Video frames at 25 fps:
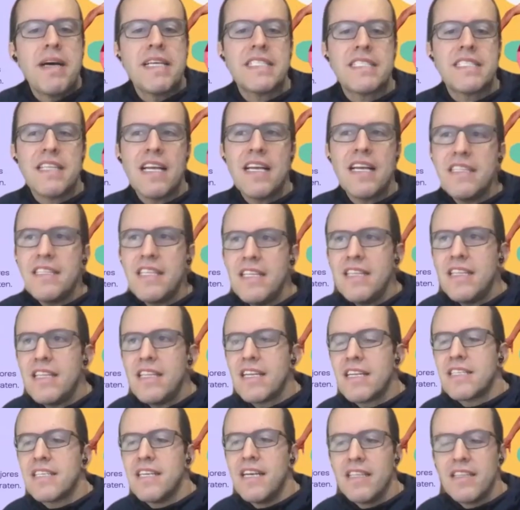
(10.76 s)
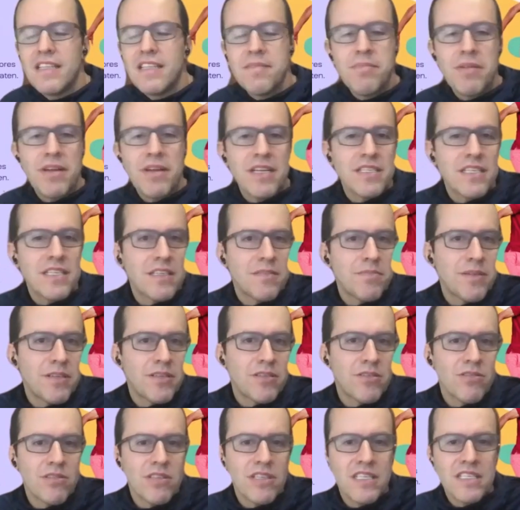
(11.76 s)
bastante interesante para esas
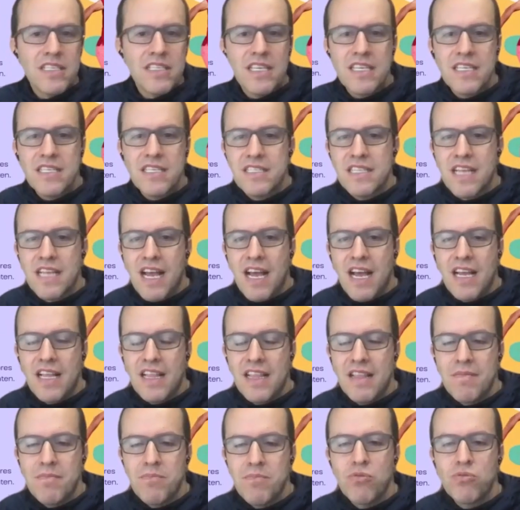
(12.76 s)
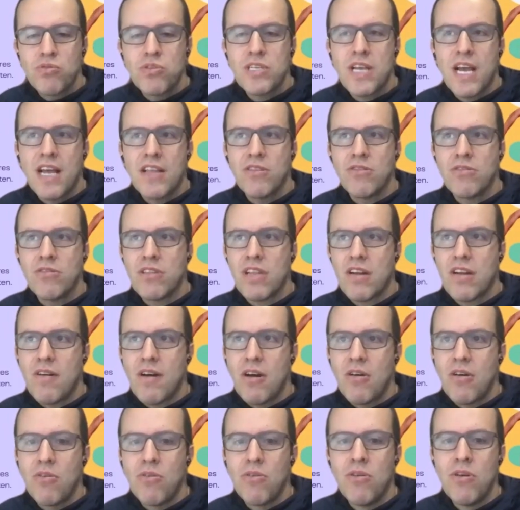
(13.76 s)
personas que están buscando
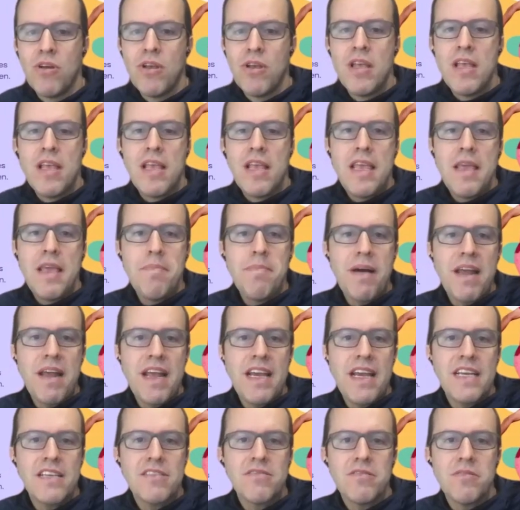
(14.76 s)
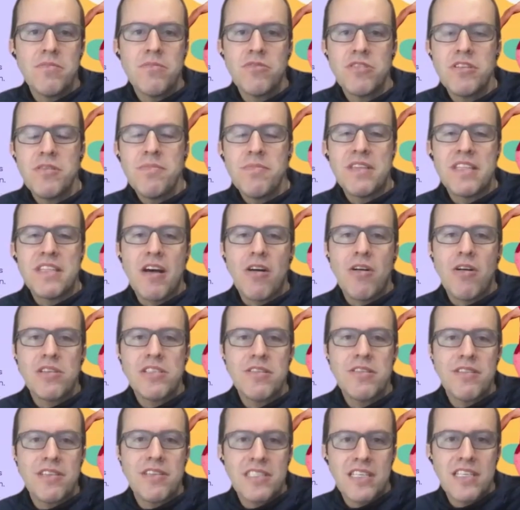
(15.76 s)
trabajo. Y para eso hemos invitado a
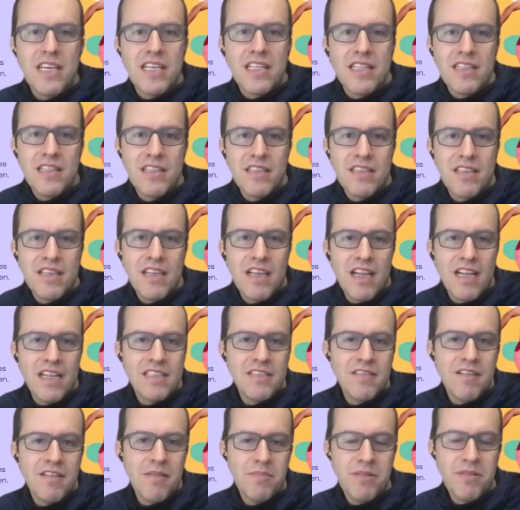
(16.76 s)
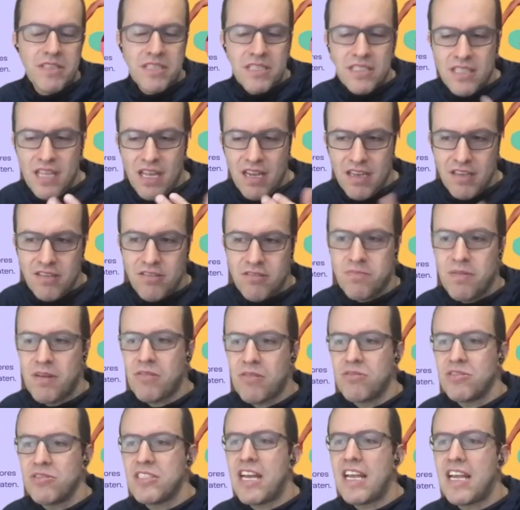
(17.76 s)
Sebastián. Él se va a presentar y nos va a
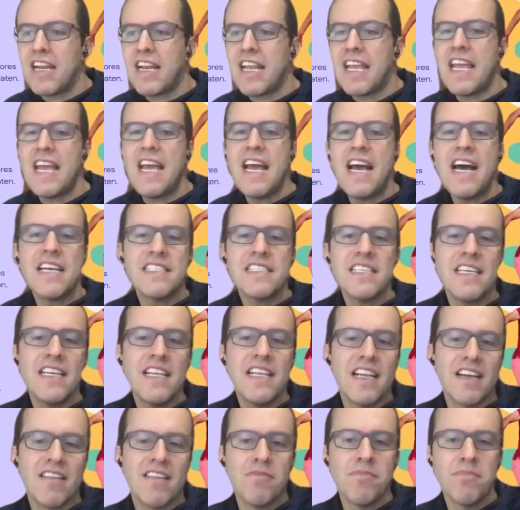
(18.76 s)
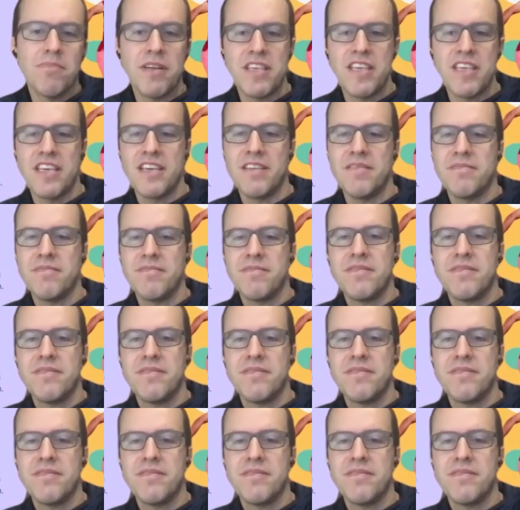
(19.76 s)
contar qué hace en la compañía.